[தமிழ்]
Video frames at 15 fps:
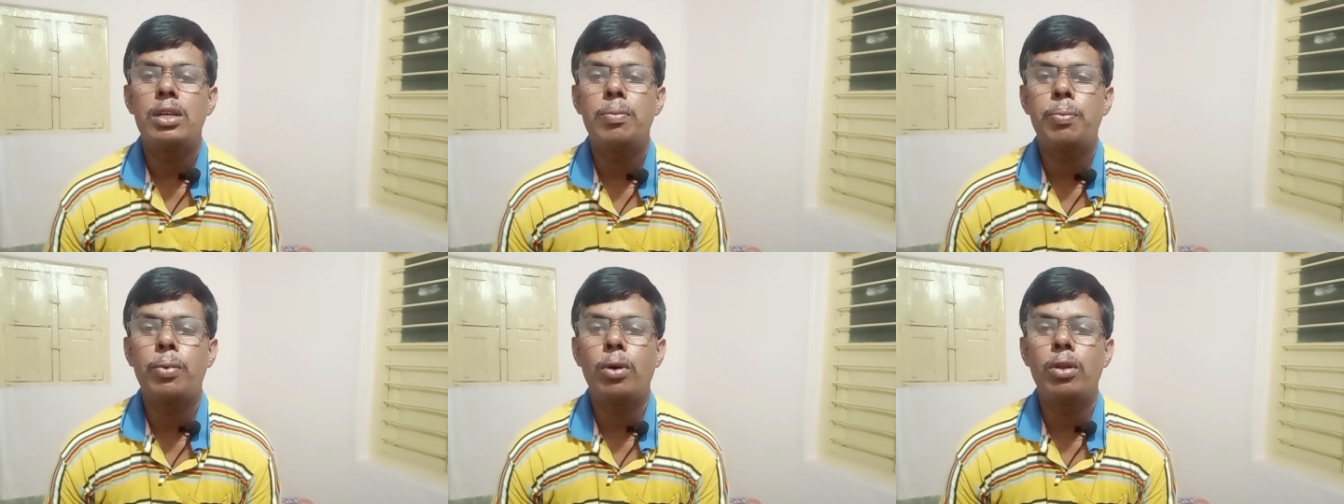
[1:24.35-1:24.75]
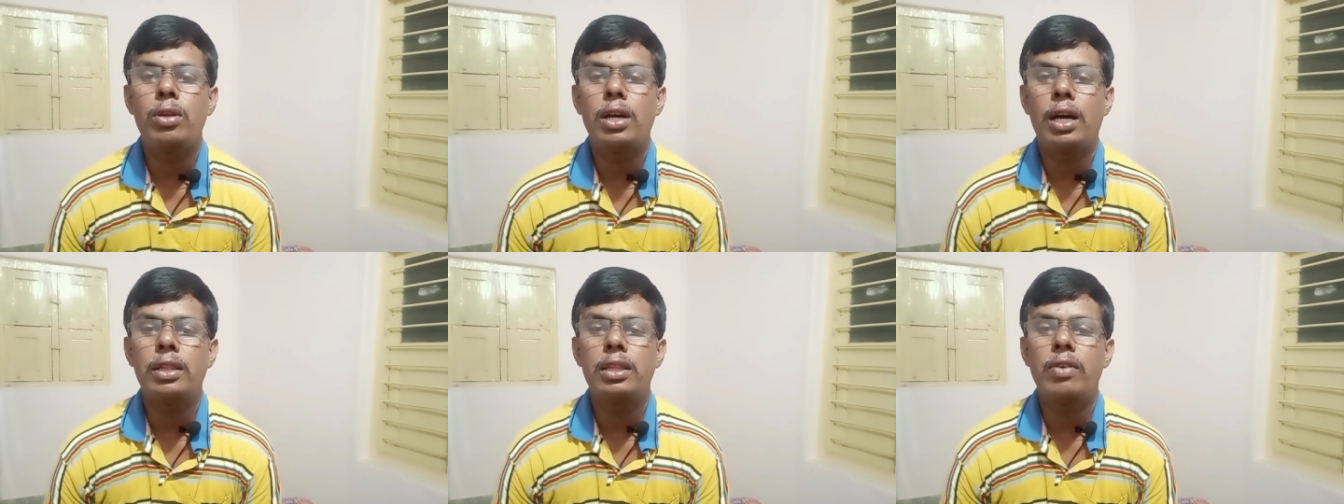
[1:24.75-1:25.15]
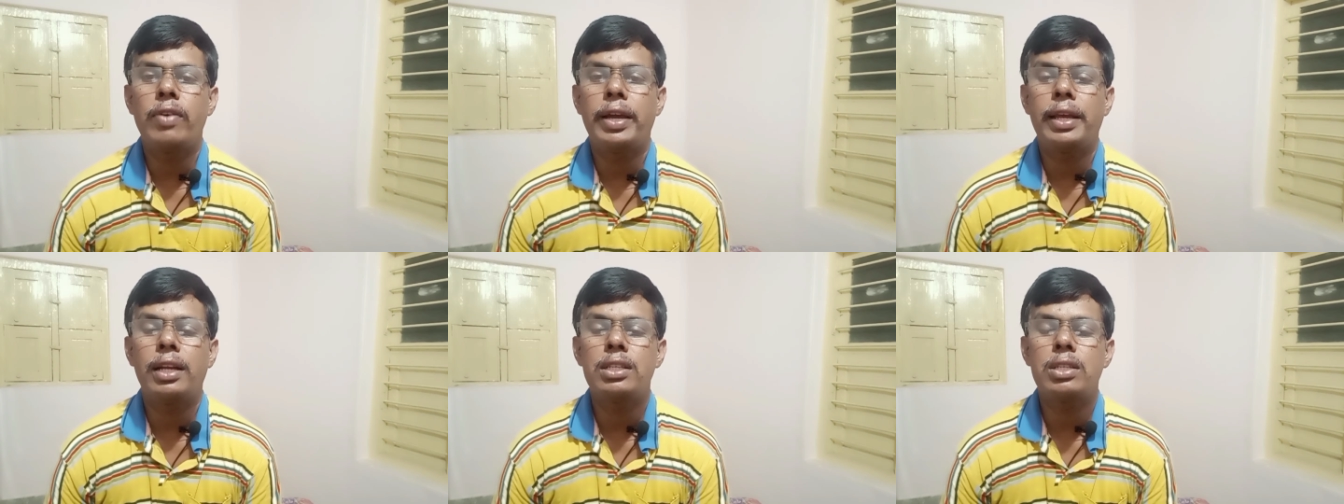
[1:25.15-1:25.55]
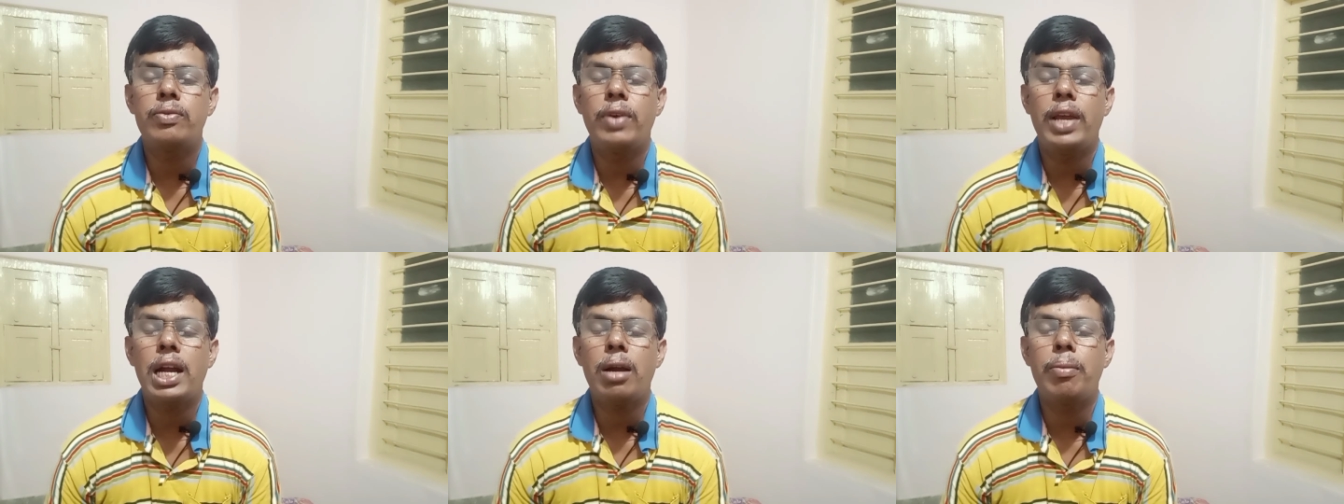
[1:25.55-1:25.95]
இப்பொழுது அந்த வைரஸ்
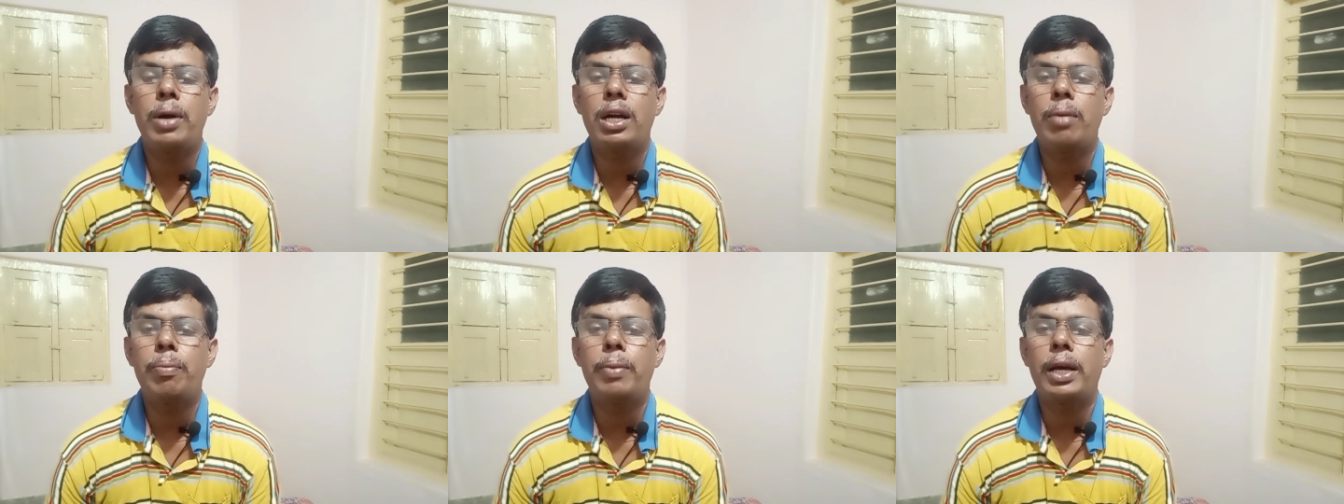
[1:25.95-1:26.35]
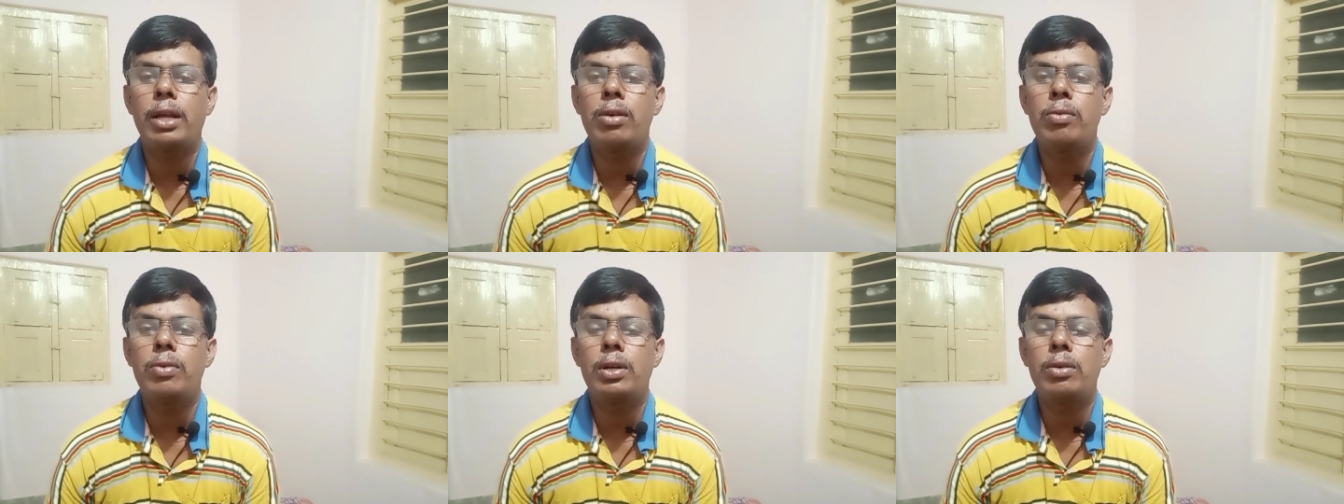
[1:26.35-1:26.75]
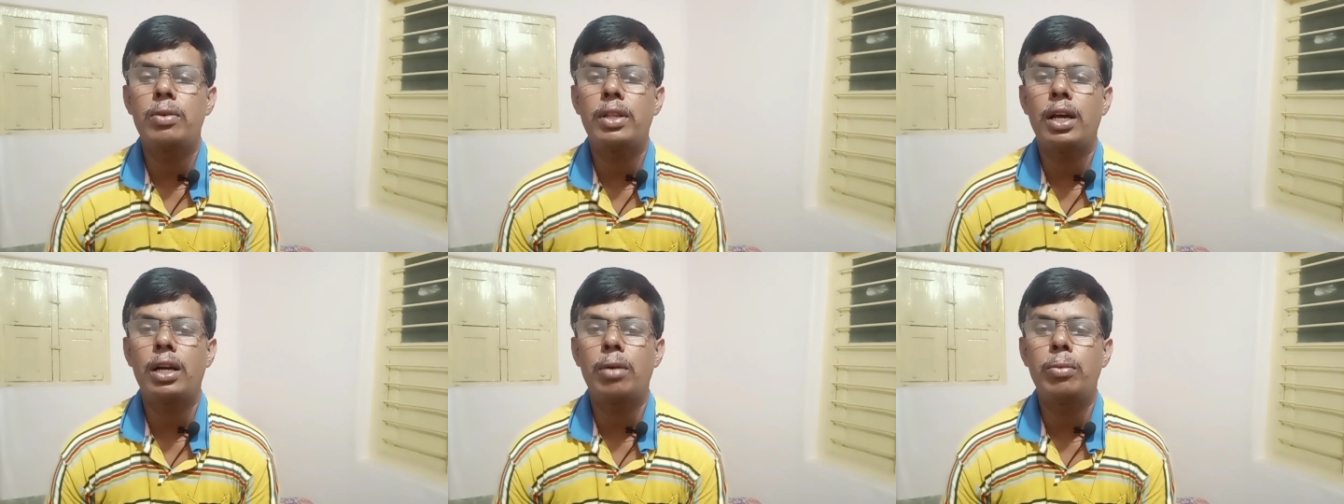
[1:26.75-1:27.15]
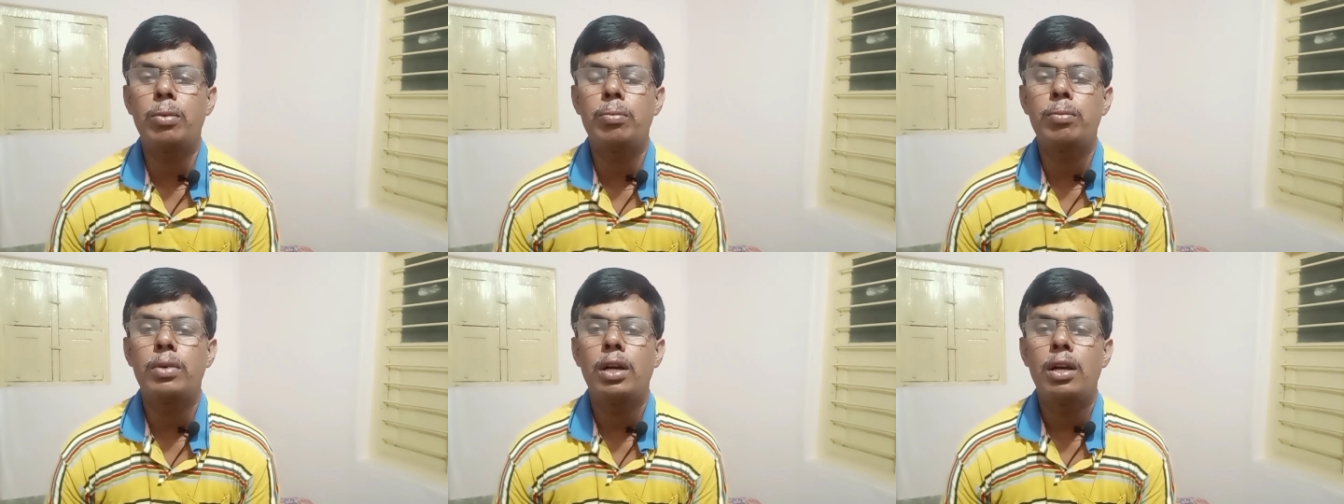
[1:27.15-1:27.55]
வேகமாக பரவி
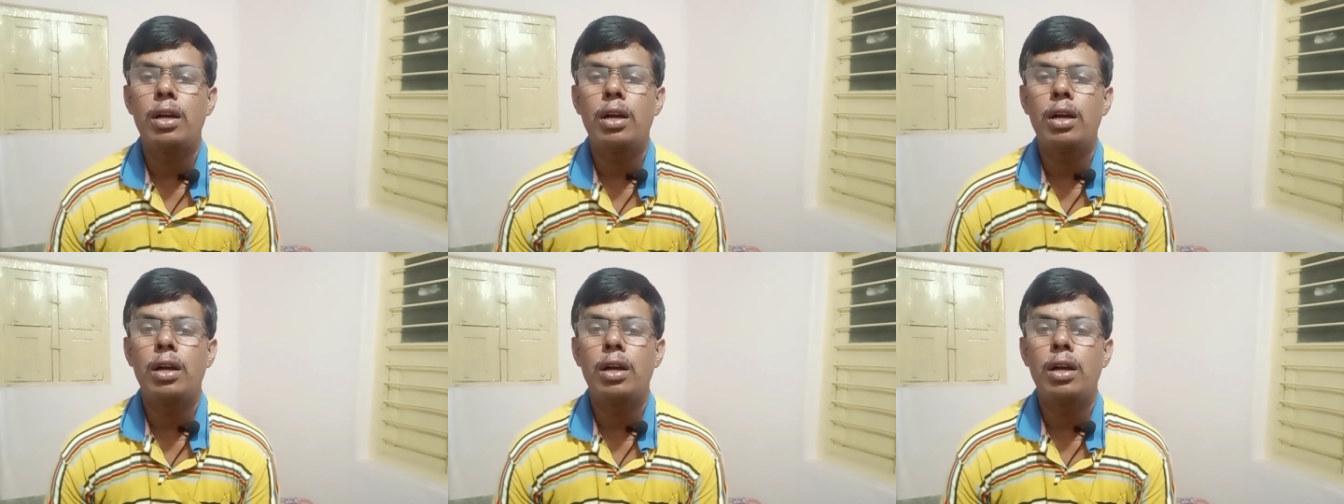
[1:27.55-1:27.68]
வருவதாகவும்